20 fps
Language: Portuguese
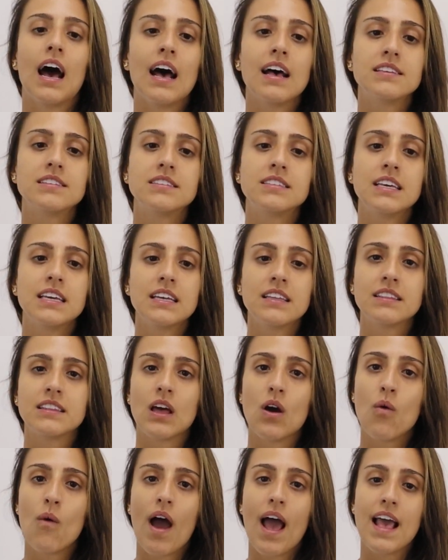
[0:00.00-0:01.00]
Assim,
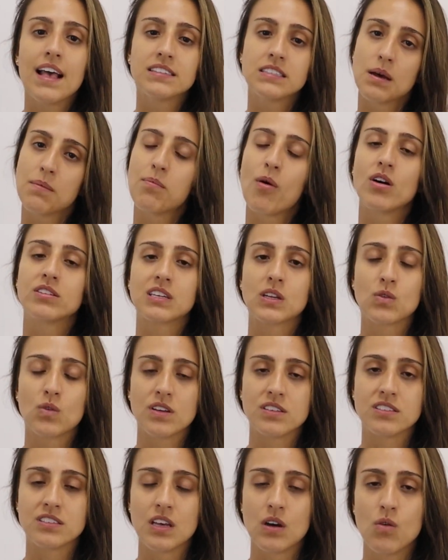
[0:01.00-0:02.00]
então, essa
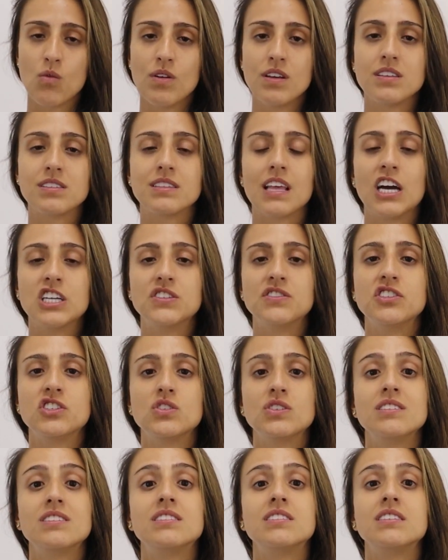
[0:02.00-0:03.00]
pós-graduação está
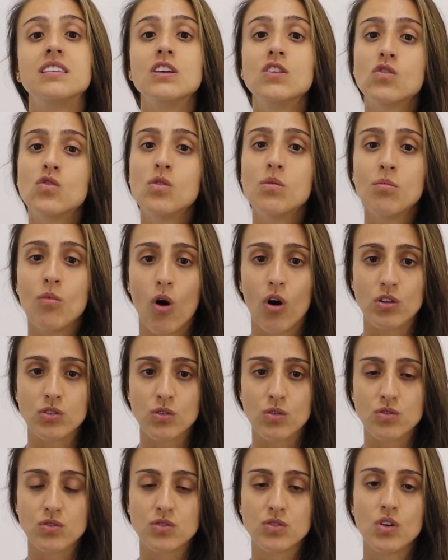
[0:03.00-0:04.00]
dividida em cinco
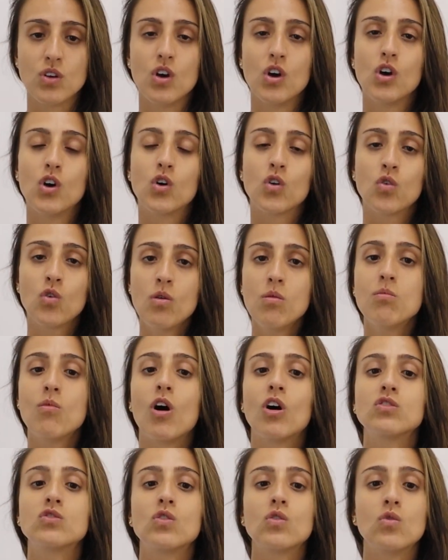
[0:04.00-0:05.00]
módulos. No
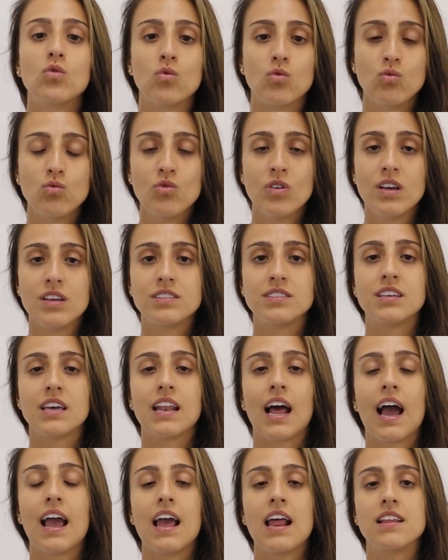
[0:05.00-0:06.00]
módulo 1 um,
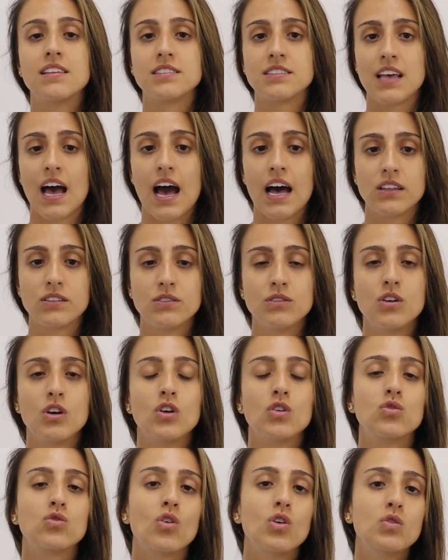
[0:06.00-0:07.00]
será realizado
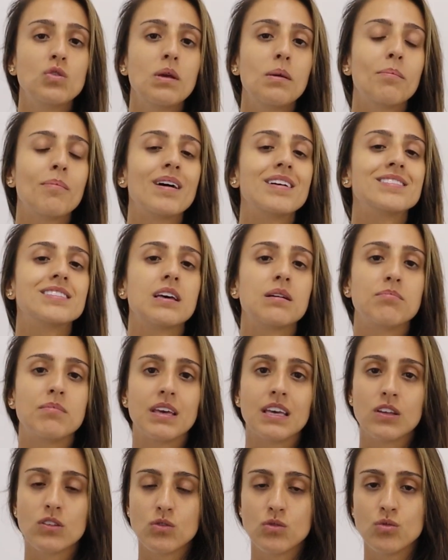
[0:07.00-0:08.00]
todo o
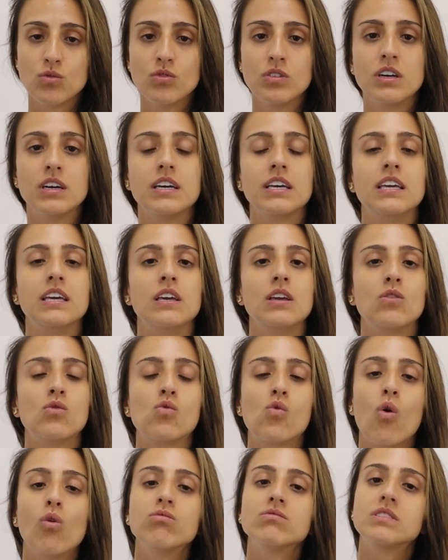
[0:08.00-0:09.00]
embasamento e
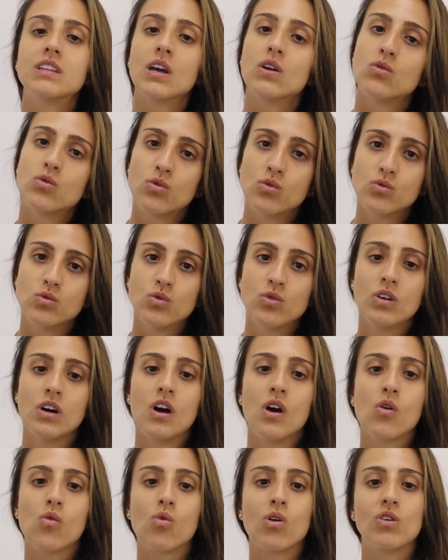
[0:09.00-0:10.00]
o conteúdo
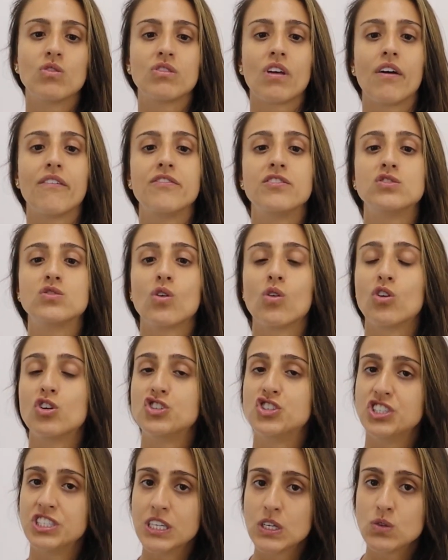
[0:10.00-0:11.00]
quanto à
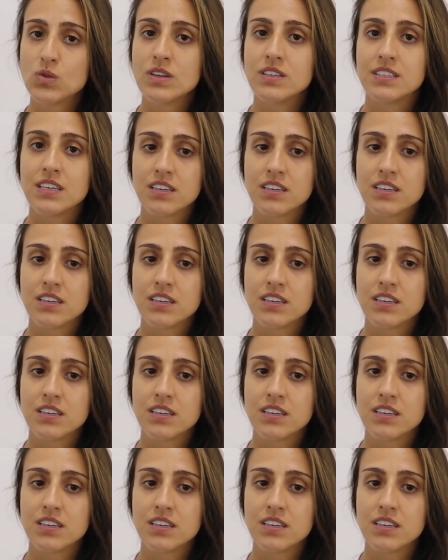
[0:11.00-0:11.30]
fisiologia do